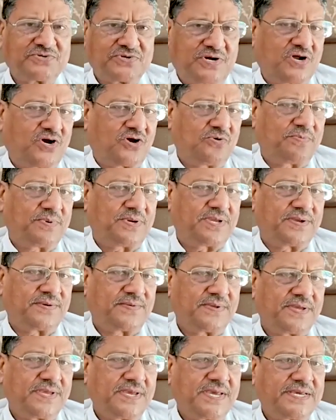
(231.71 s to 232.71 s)
चुनाव में
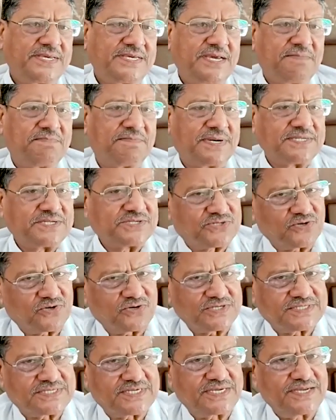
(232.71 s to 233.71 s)
ये
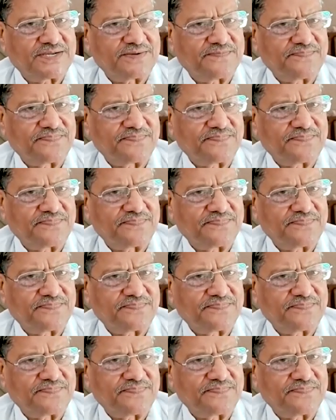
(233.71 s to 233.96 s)
मंदसौर से